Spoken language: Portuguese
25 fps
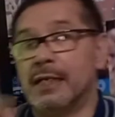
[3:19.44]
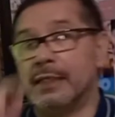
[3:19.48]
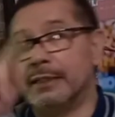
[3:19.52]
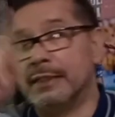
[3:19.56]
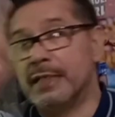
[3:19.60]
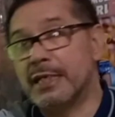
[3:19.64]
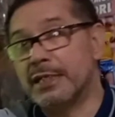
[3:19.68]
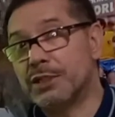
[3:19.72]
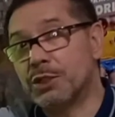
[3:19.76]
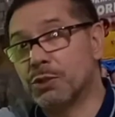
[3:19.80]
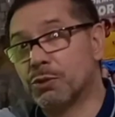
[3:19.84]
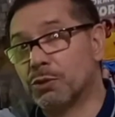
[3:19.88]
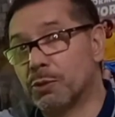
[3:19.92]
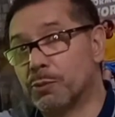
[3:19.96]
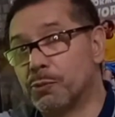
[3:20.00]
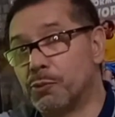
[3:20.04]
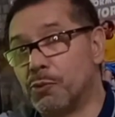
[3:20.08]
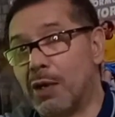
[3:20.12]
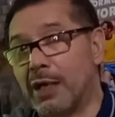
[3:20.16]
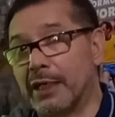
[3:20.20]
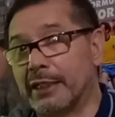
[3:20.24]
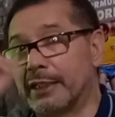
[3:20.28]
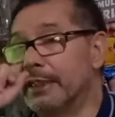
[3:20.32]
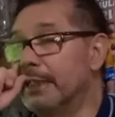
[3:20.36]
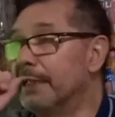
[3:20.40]
Nesse grupo
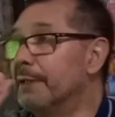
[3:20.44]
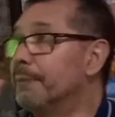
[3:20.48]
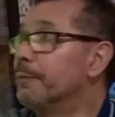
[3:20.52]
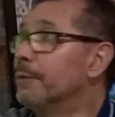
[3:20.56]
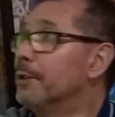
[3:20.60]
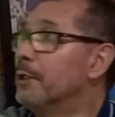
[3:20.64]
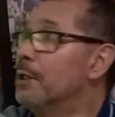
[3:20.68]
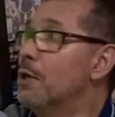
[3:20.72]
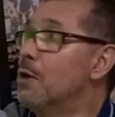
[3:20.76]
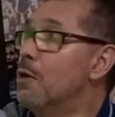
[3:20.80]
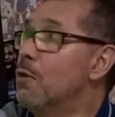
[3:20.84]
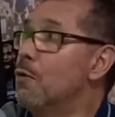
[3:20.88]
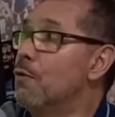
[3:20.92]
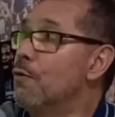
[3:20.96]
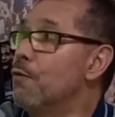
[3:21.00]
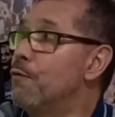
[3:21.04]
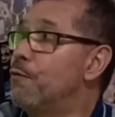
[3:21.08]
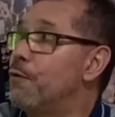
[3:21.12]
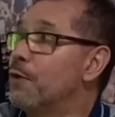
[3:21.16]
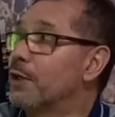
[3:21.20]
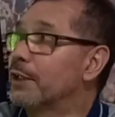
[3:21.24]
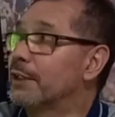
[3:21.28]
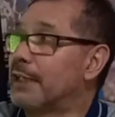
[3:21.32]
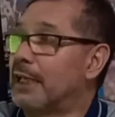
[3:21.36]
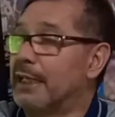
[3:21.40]
A aqui, o
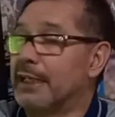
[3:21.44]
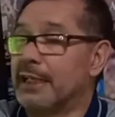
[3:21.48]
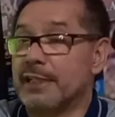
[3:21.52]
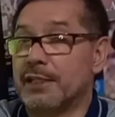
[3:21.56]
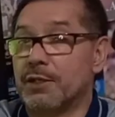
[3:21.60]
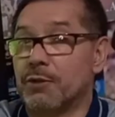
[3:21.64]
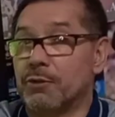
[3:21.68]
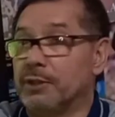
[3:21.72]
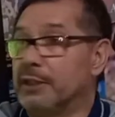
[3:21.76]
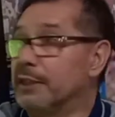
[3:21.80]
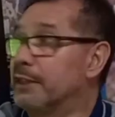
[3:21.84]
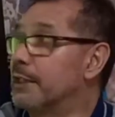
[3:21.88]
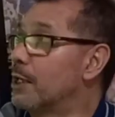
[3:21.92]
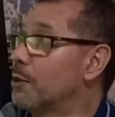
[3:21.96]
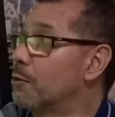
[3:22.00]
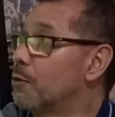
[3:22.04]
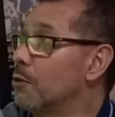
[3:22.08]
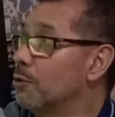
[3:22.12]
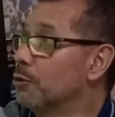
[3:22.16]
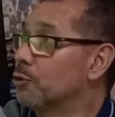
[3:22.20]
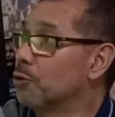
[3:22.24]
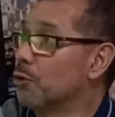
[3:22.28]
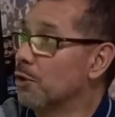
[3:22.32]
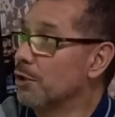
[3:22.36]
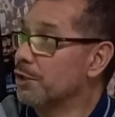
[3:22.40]
Fortaleza é o líder
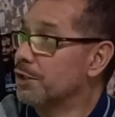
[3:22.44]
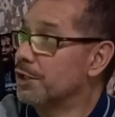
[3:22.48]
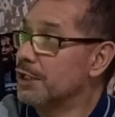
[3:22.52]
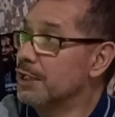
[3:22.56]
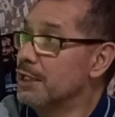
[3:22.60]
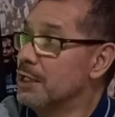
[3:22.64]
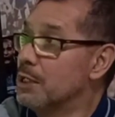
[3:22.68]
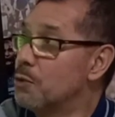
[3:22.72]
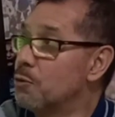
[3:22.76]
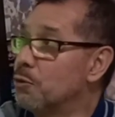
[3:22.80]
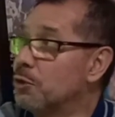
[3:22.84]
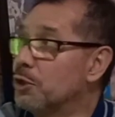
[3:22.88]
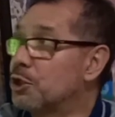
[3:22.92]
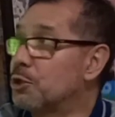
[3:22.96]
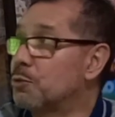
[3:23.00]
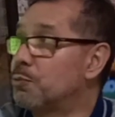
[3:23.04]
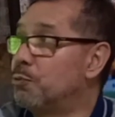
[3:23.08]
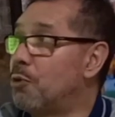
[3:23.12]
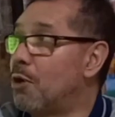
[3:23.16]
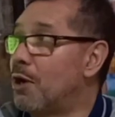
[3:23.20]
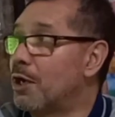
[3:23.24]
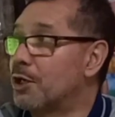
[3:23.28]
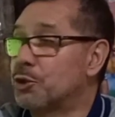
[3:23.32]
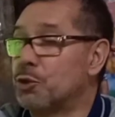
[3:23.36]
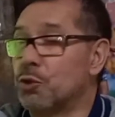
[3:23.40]
com 12, o
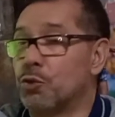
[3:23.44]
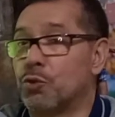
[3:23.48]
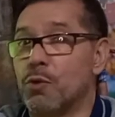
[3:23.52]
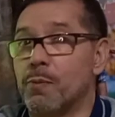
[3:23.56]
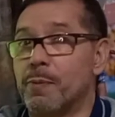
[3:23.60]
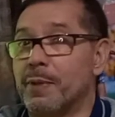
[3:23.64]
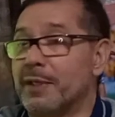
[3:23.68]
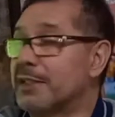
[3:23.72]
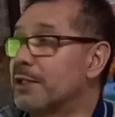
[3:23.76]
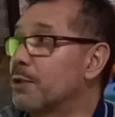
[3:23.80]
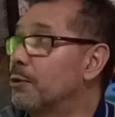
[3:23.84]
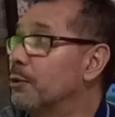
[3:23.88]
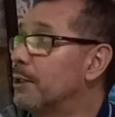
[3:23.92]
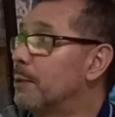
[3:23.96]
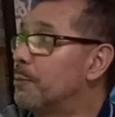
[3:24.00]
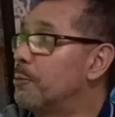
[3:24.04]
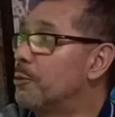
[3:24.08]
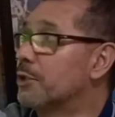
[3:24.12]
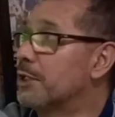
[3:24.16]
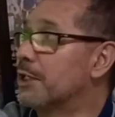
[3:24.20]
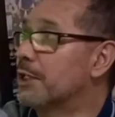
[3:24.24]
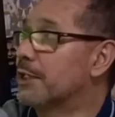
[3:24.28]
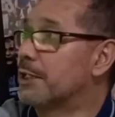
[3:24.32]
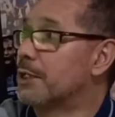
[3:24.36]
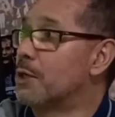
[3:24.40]
Esporte ocupa a segunda
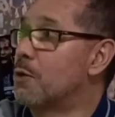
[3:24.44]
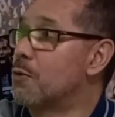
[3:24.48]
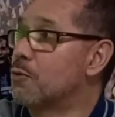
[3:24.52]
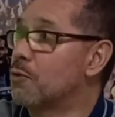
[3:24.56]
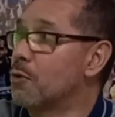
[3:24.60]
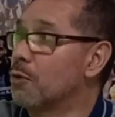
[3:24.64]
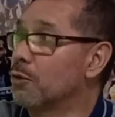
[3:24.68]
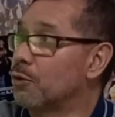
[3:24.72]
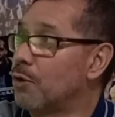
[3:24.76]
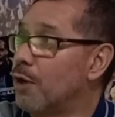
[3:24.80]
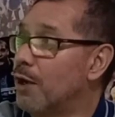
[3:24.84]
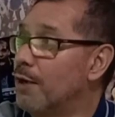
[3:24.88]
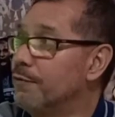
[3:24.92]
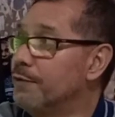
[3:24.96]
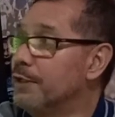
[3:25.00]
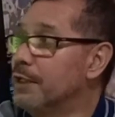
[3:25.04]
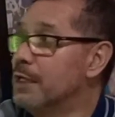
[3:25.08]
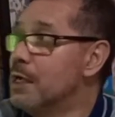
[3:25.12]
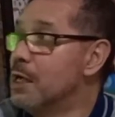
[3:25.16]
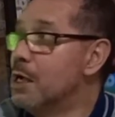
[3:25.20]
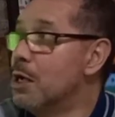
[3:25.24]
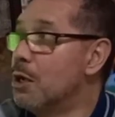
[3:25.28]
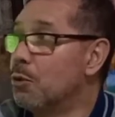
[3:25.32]
posição com 9,